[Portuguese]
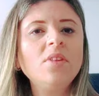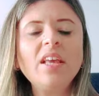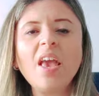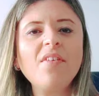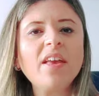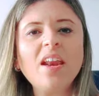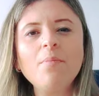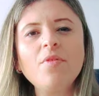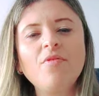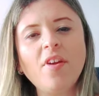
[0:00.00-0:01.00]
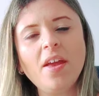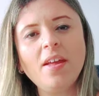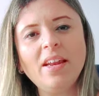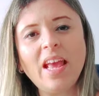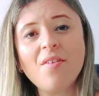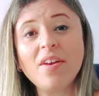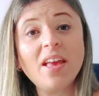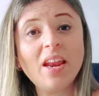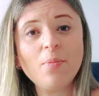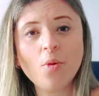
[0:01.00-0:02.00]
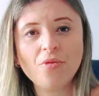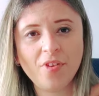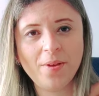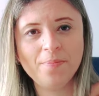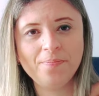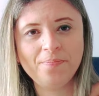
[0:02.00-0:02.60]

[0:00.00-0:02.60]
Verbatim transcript: ninguém vai querer me ver, ninguém vai querer me ouvir.